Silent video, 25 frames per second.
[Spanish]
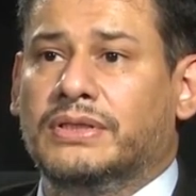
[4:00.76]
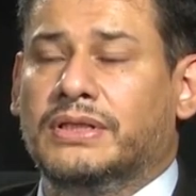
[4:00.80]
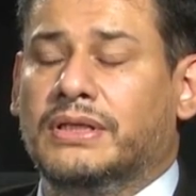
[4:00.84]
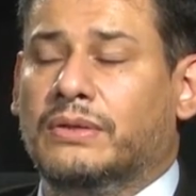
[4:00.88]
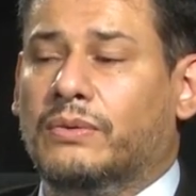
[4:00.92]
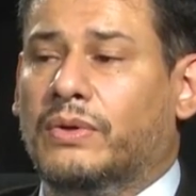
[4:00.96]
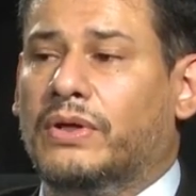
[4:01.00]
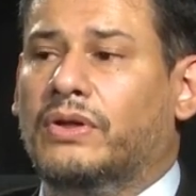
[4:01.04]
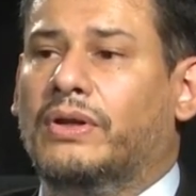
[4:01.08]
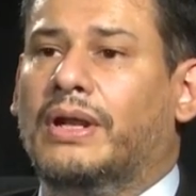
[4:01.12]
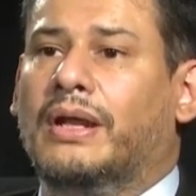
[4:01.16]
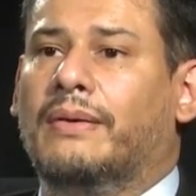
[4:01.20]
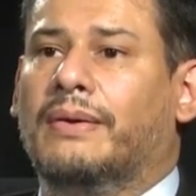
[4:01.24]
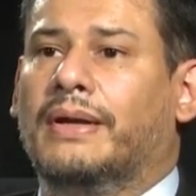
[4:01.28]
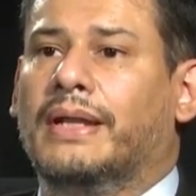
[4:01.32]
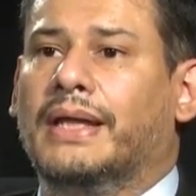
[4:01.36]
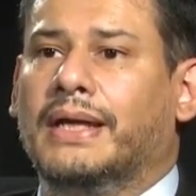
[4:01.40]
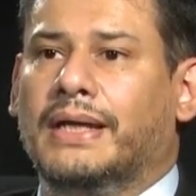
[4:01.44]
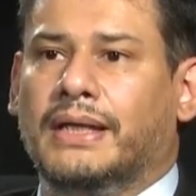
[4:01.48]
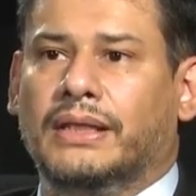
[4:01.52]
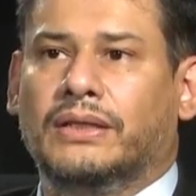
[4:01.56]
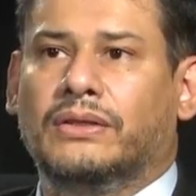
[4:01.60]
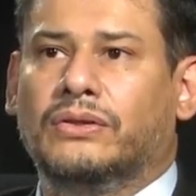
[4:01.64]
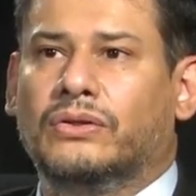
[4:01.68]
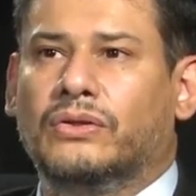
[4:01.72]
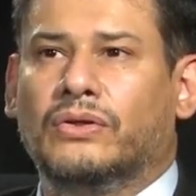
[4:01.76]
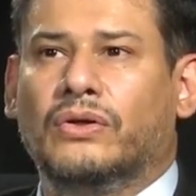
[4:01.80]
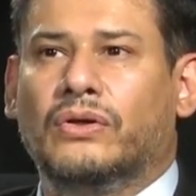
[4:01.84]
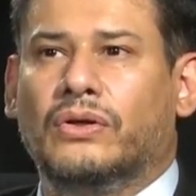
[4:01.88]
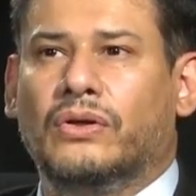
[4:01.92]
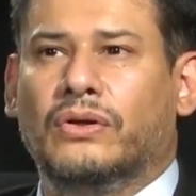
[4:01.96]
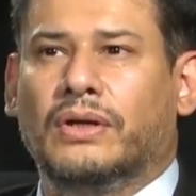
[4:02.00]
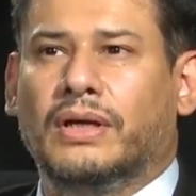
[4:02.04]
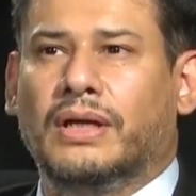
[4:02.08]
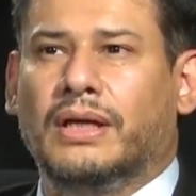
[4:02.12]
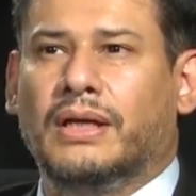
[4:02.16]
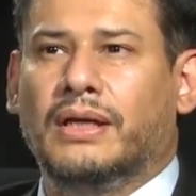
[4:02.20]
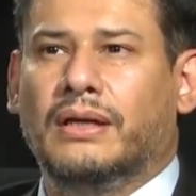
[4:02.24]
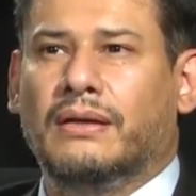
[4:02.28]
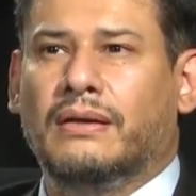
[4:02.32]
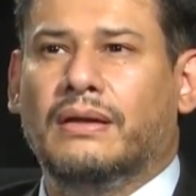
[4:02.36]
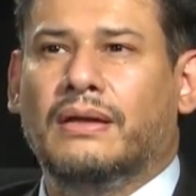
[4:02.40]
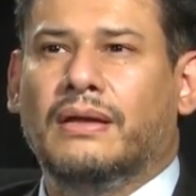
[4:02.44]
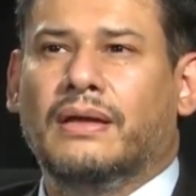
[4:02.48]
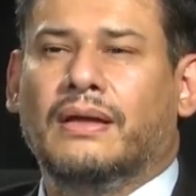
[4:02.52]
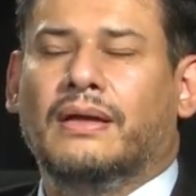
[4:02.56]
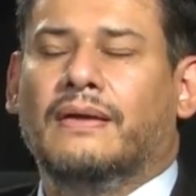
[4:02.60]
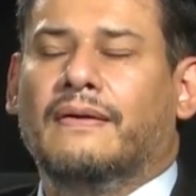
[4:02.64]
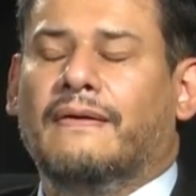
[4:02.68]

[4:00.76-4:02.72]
decir, bueno, la verdad que todo lo que